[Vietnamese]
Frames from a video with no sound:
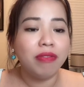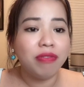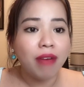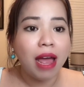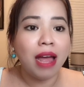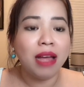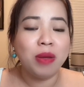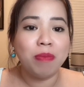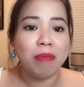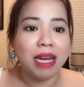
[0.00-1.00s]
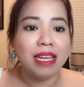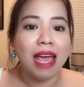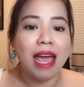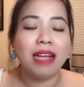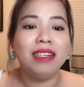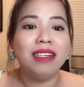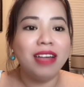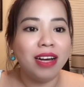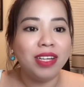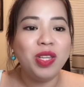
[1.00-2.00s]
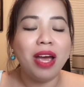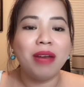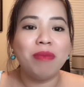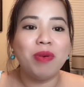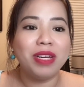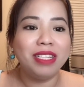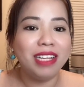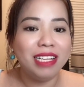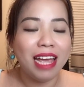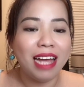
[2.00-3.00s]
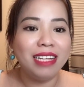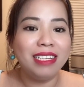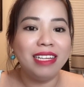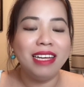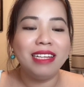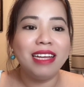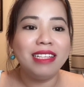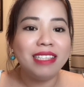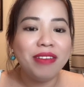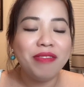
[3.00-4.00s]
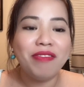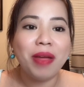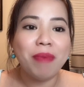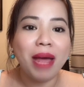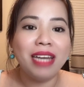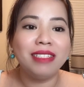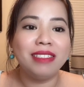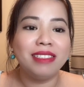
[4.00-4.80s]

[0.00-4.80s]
và mạnh dạn gửi cho anh một cái tin nhắn để xin phép anh